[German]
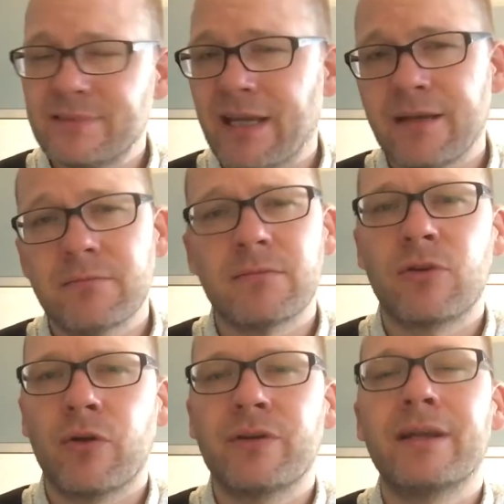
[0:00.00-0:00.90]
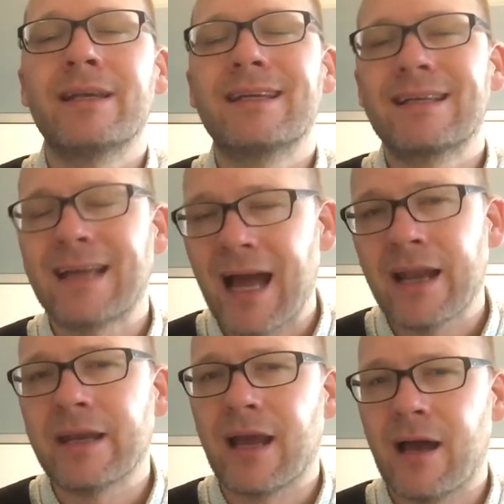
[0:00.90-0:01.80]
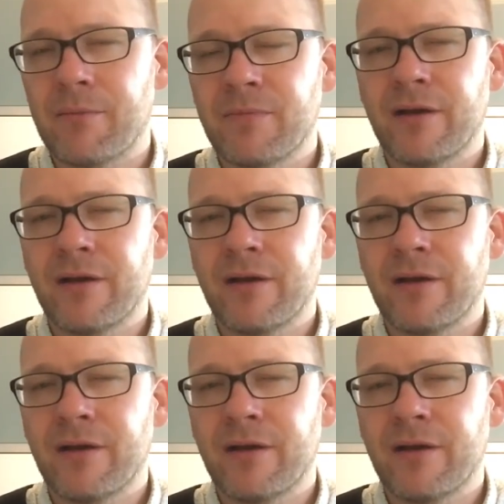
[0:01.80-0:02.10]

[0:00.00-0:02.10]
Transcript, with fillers: den konnte ich gar nicht haben.